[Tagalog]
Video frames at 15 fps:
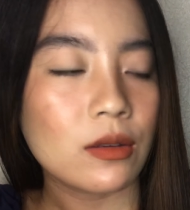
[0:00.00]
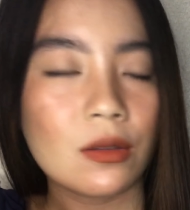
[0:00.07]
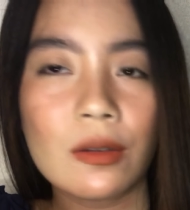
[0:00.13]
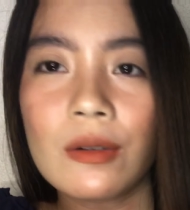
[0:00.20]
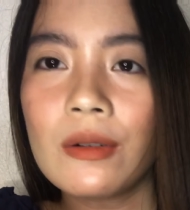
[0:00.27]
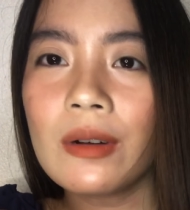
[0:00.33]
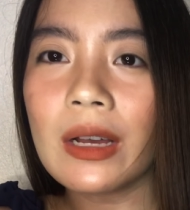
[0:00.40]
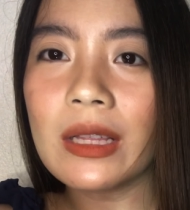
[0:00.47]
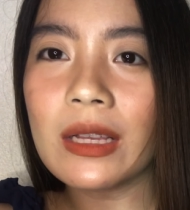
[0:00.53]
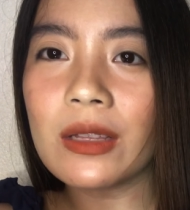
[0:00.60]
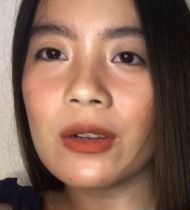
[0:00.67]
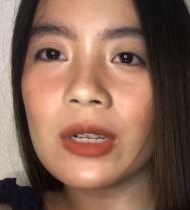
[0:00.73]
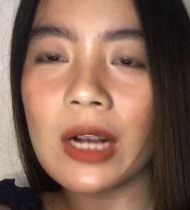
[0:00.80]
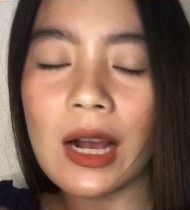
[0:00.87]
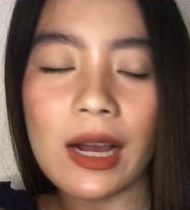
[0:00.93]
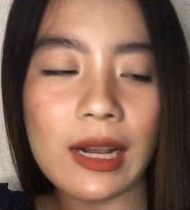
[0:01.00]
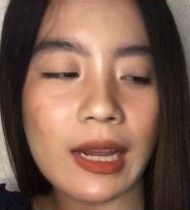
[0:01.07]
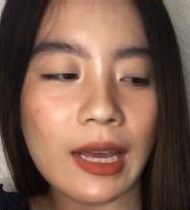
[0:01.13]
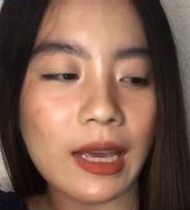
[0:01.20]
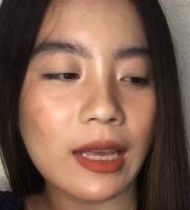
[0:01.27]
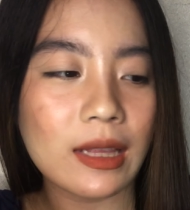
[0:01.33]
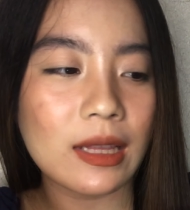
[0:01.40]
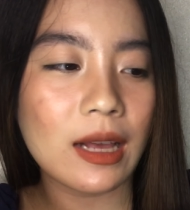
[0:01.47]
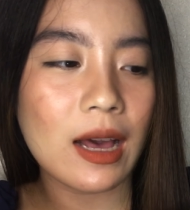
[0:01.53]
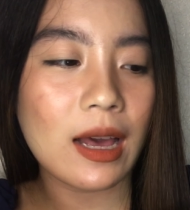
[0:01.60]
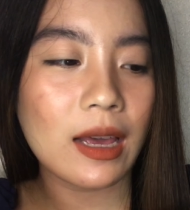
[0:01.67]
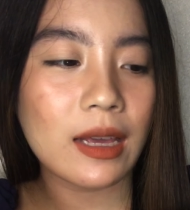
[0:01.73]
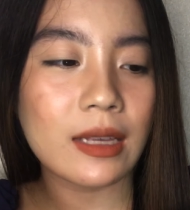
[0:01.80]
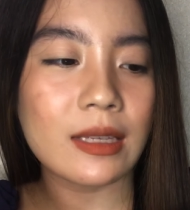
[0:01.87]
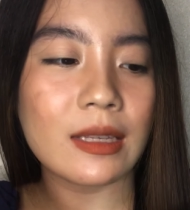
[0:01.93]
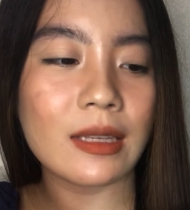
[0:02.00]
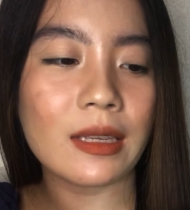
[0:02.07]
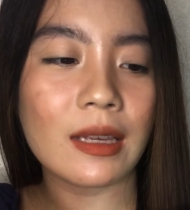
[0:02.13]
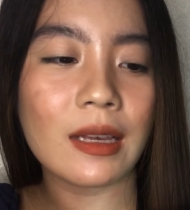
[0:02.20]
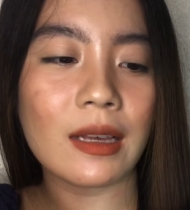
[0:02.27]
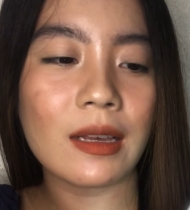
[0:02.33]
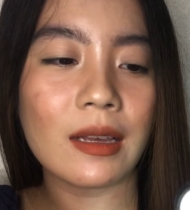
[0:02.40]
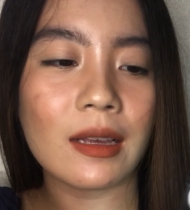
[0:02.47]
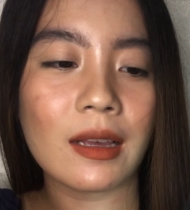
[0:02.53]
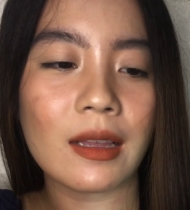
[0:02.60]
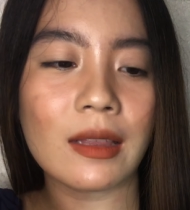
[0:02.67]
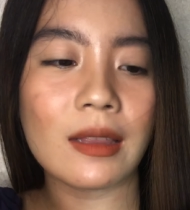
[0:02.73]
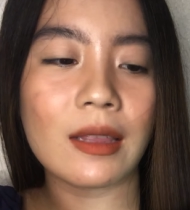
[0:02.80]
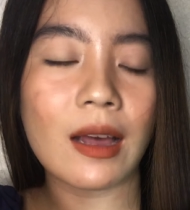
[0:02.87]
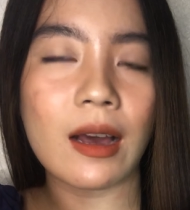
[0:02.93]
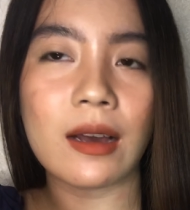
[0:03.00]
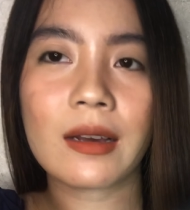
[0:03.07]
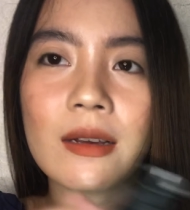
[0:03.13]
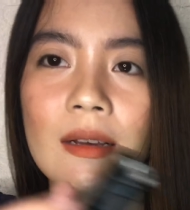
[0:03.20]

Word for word: So, ganito siya kaliit, guys. Ganda.